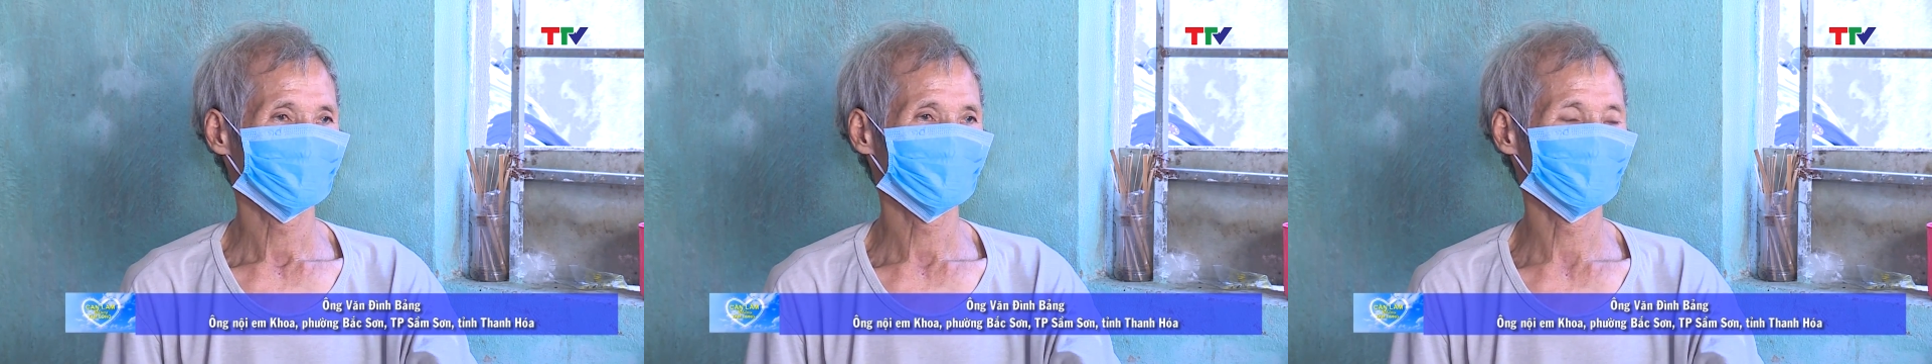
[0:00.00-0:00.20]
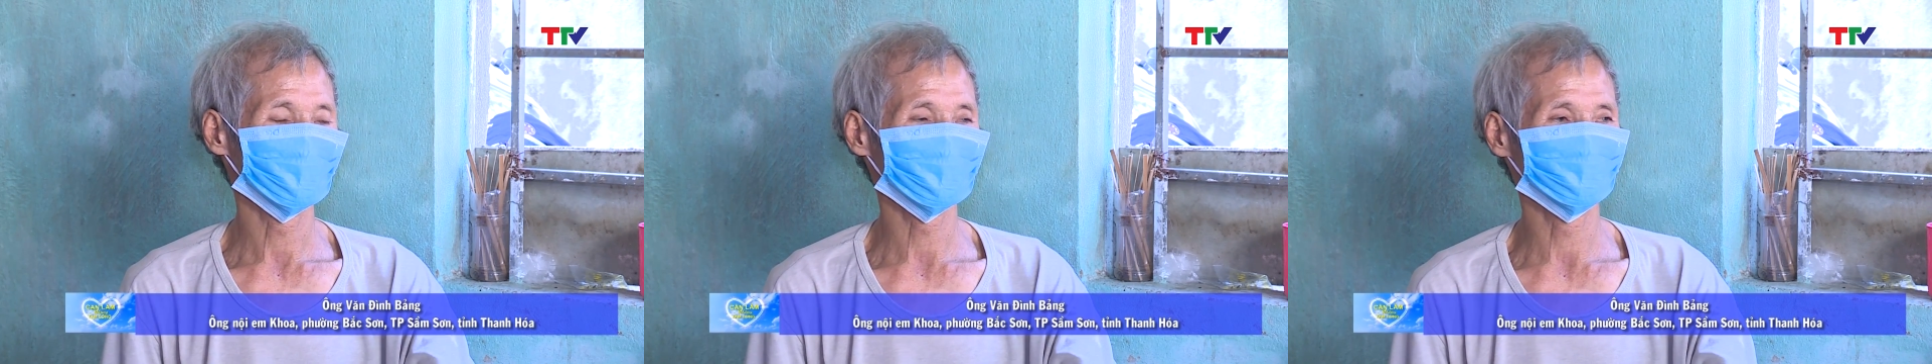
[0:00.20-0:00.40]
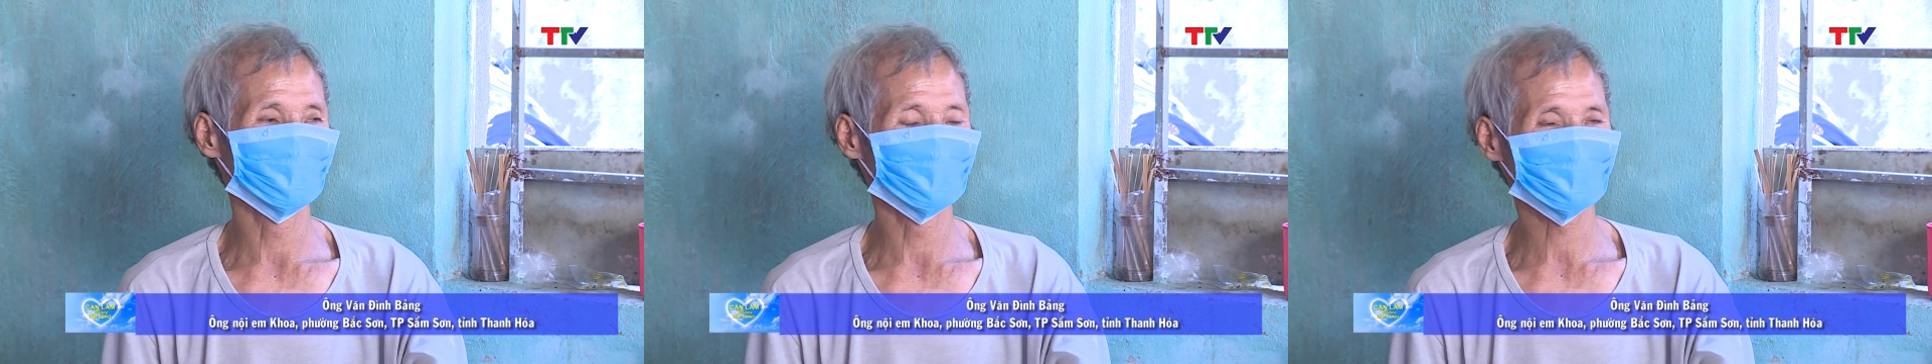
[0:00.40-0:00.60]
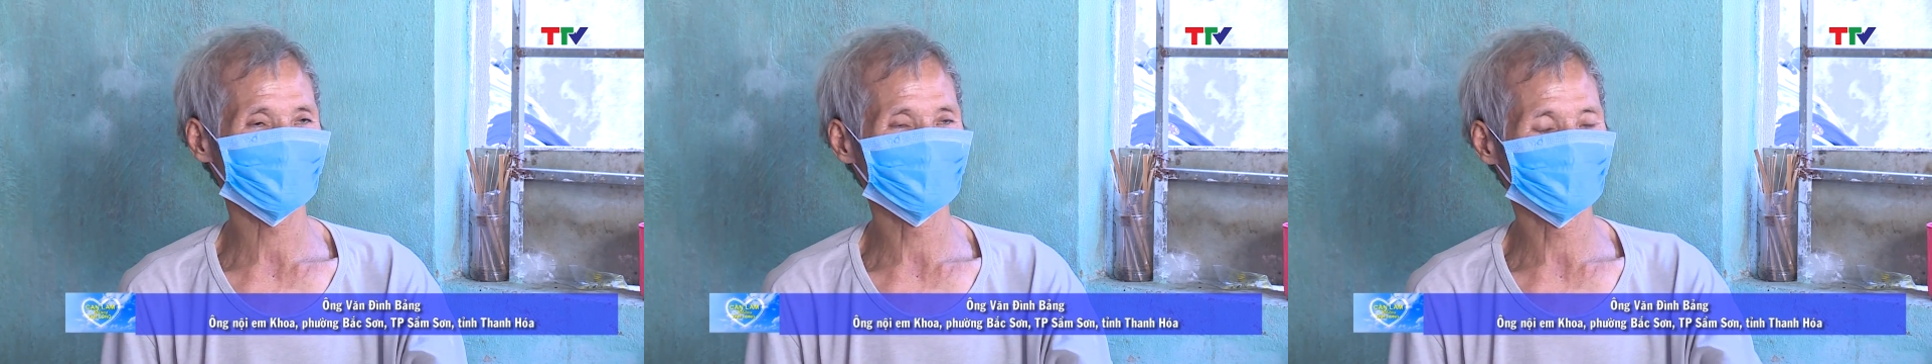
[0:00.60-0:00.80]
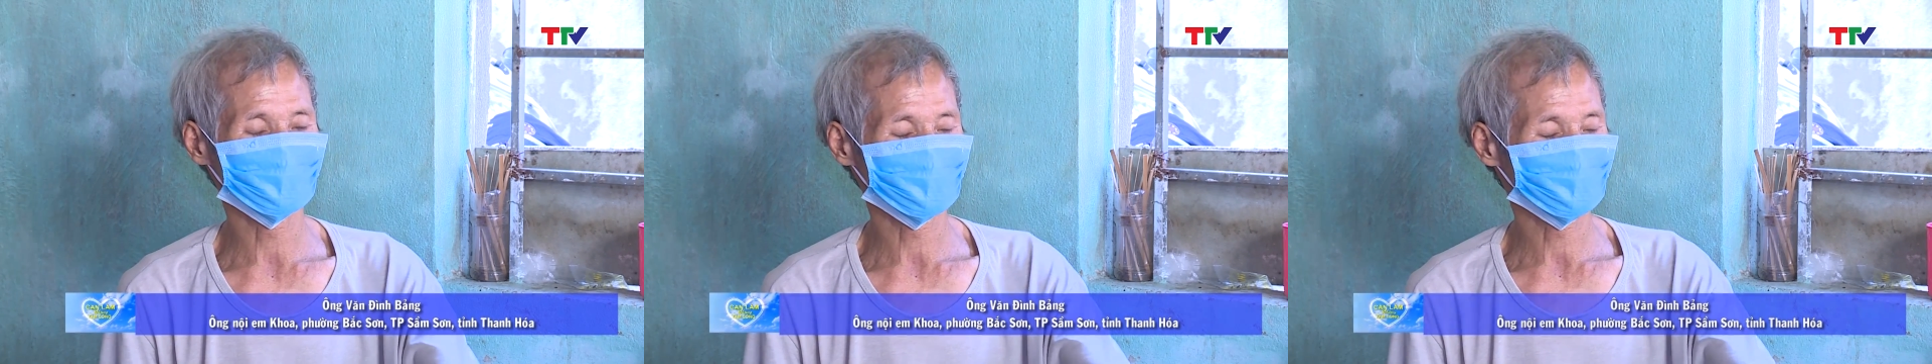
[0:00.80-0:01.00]
còn một
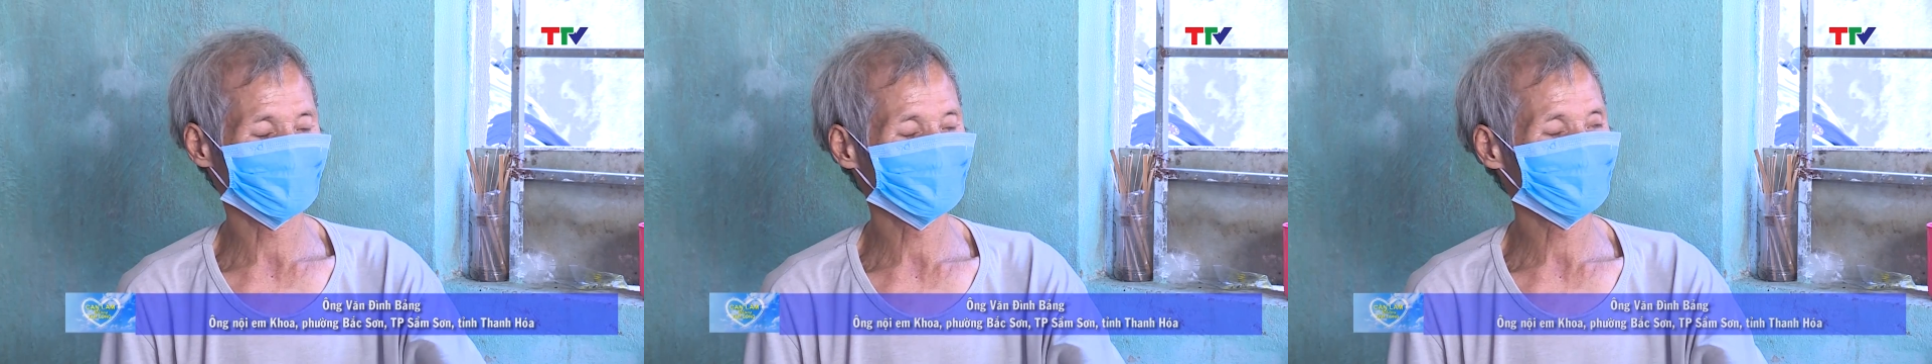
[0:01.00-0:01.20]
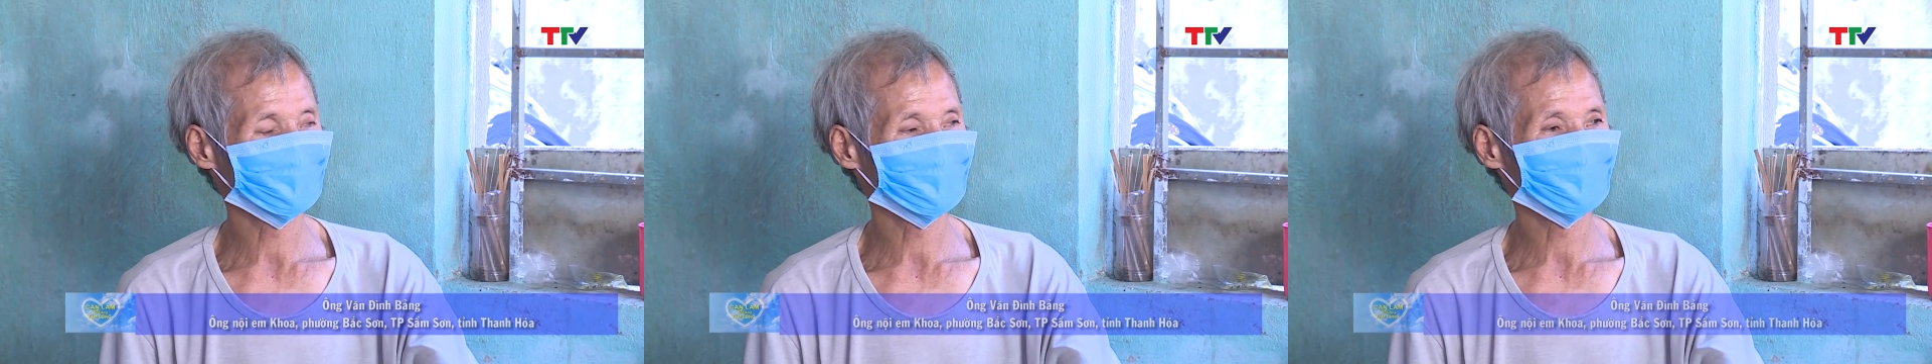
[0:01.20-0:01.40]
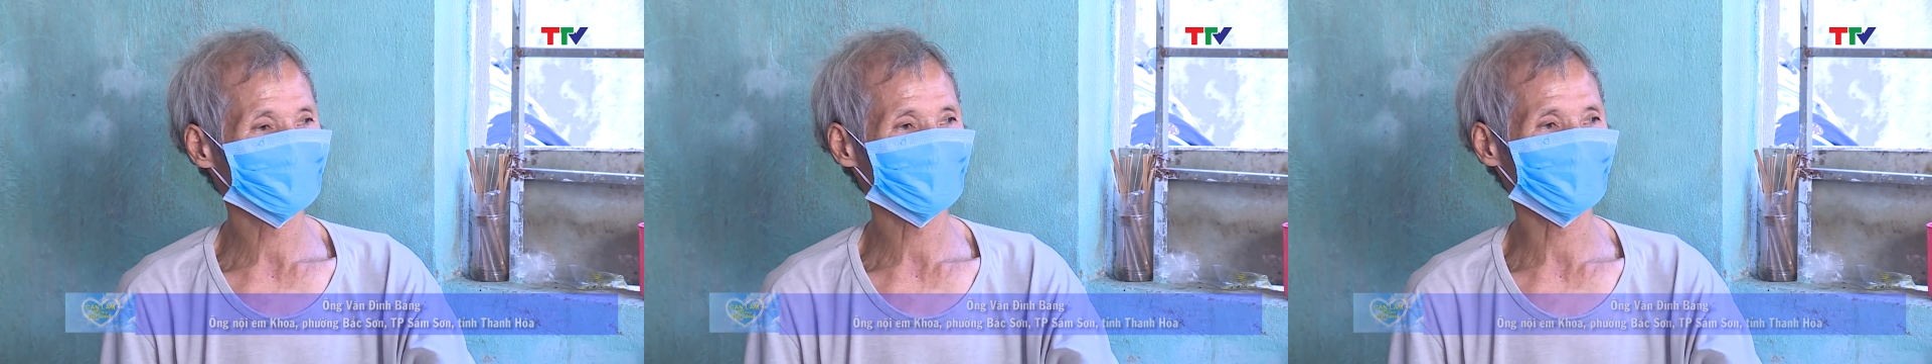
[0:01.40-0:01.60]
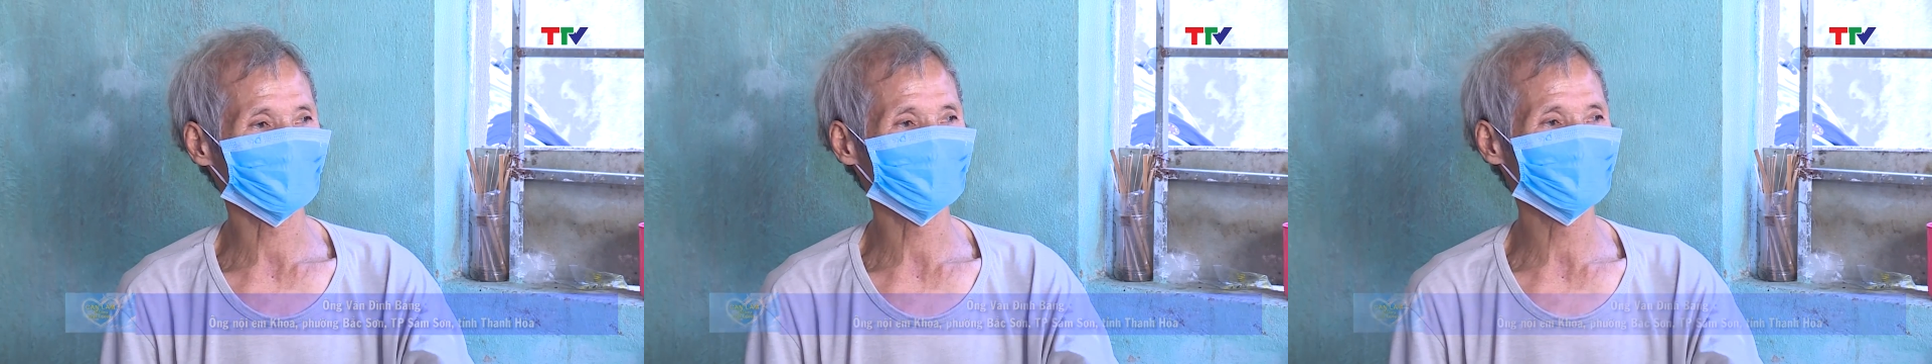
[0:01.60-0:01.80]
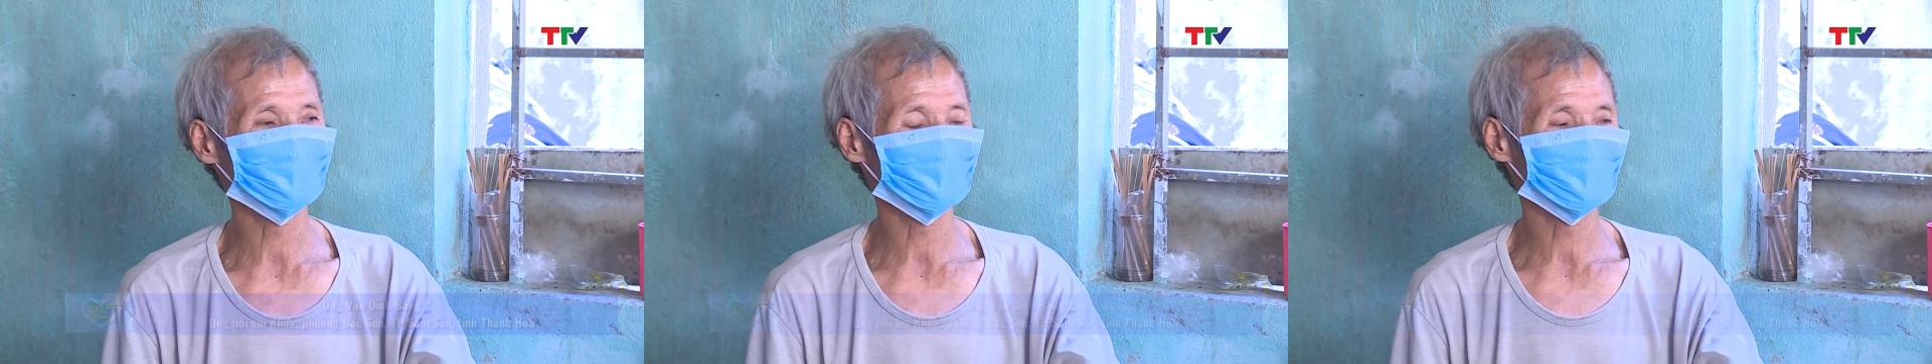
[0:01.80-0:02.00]

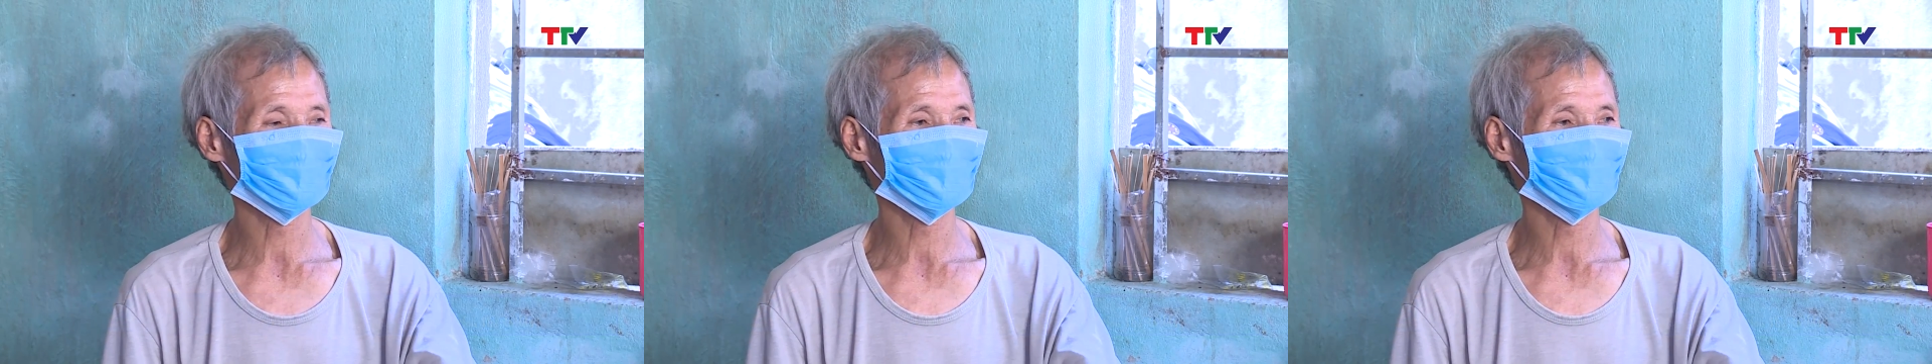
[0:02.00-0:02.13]
thằng